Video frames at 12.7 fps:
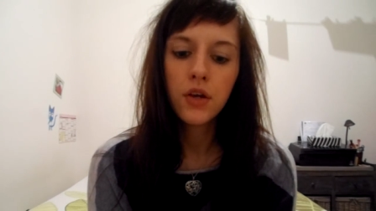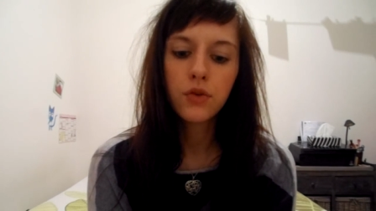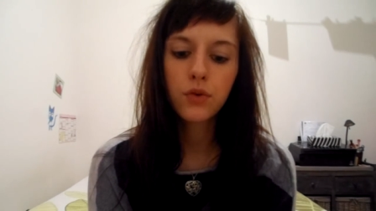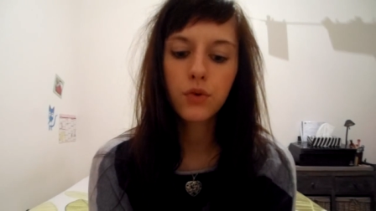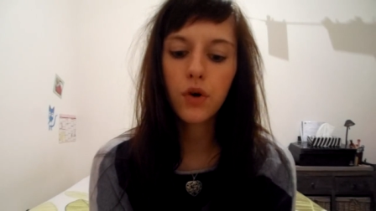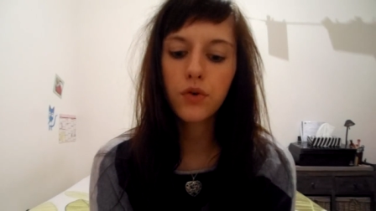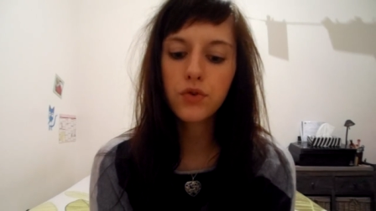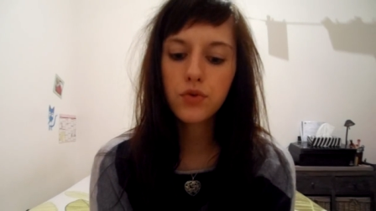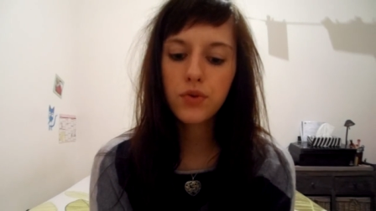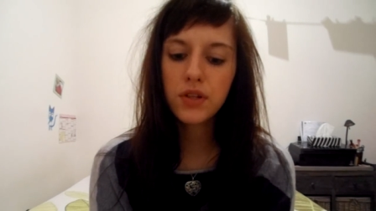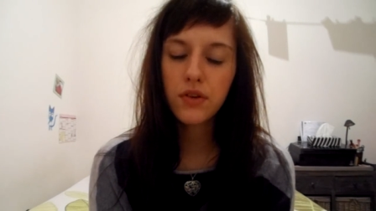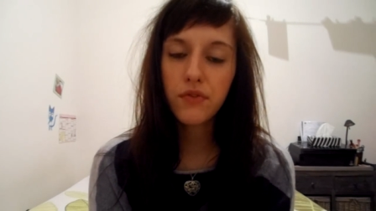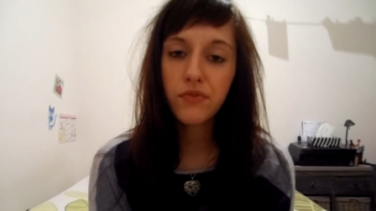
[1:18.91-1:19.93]
Donc
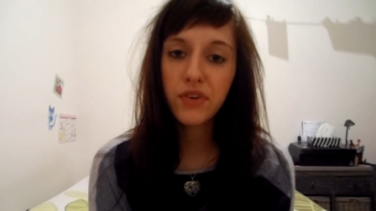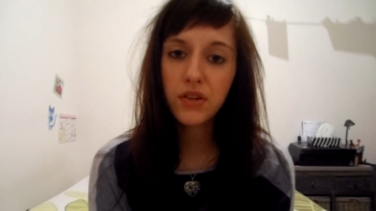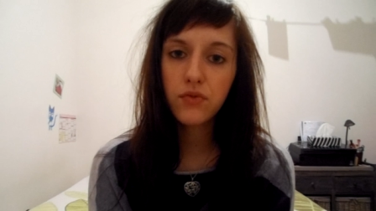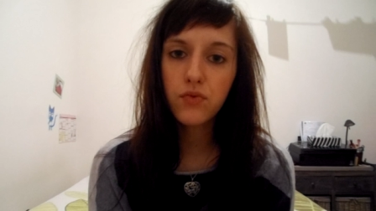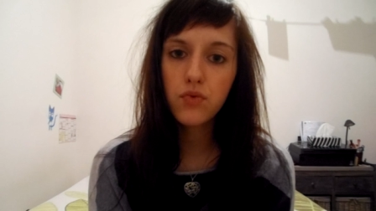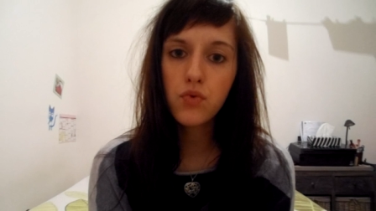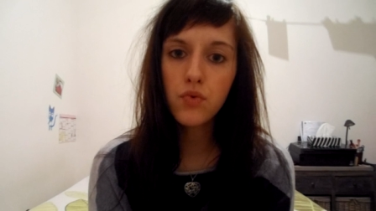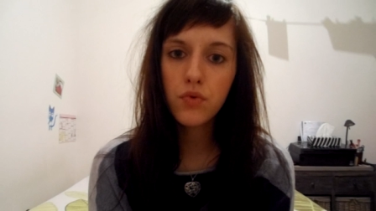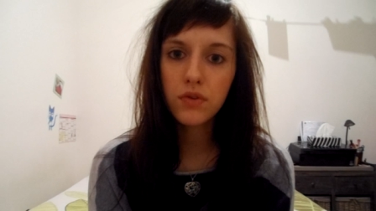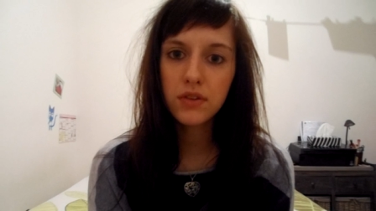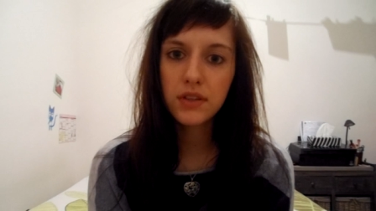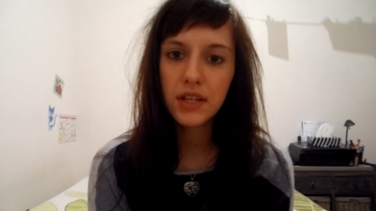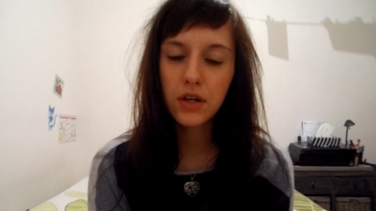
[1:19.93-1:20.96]
ensuite, faites-vous
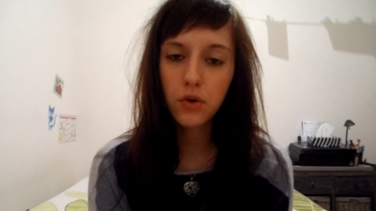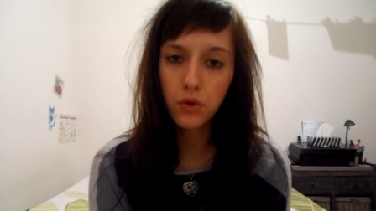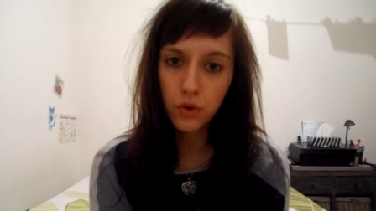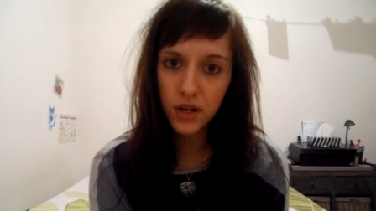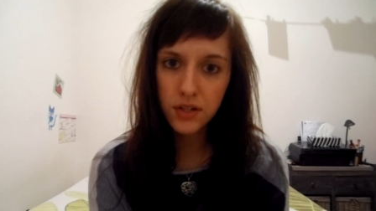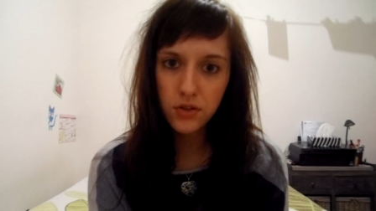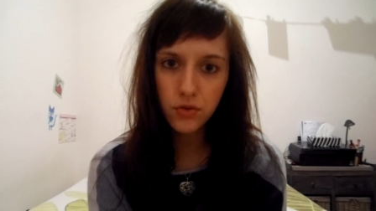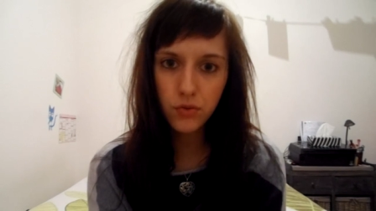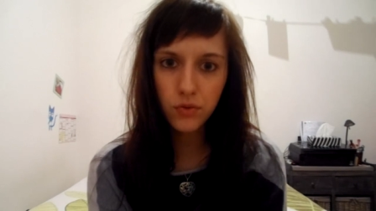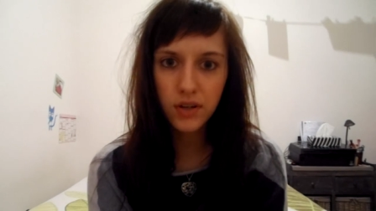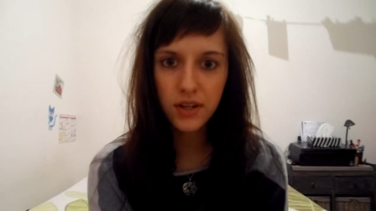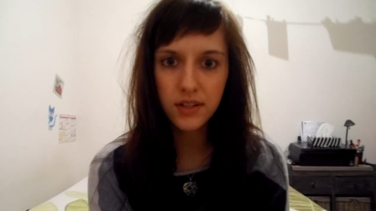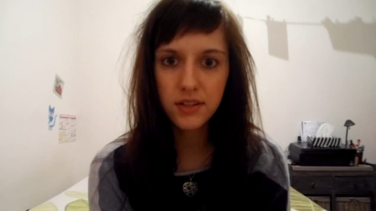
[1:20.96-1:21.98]
des
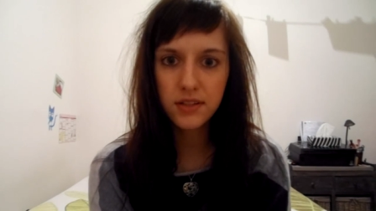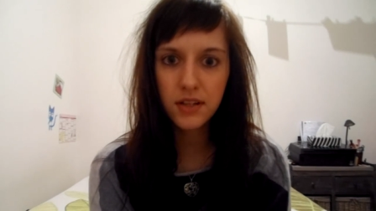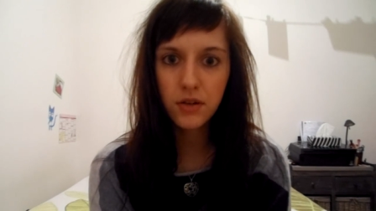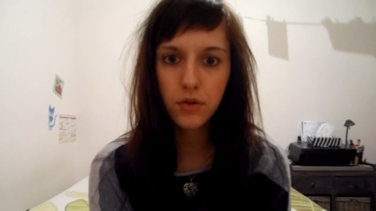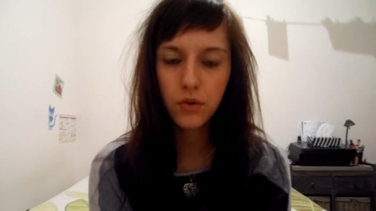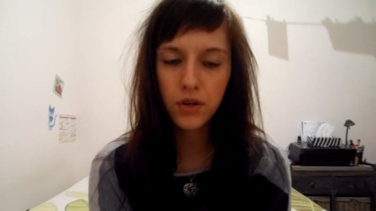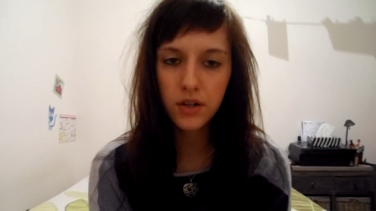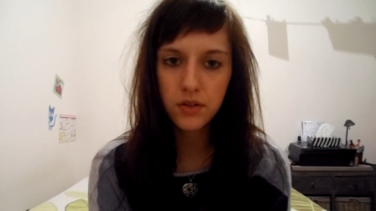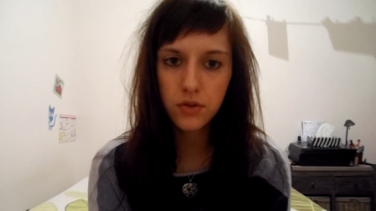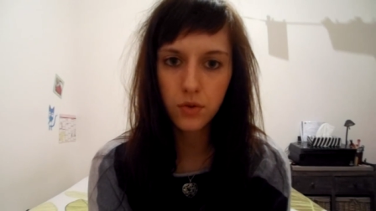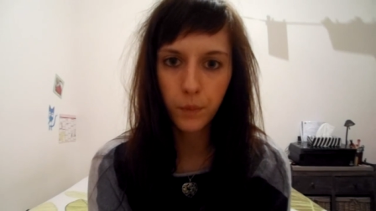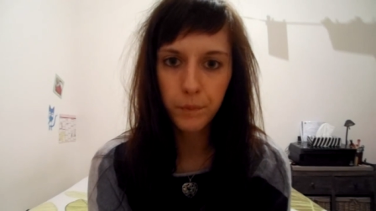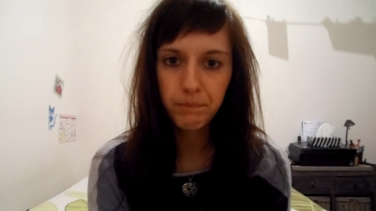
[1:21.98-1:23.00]
colorations et des
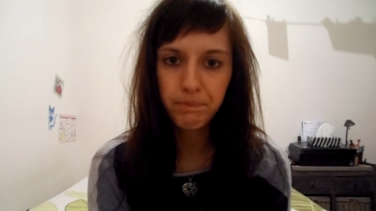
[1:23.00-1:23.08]
décolorations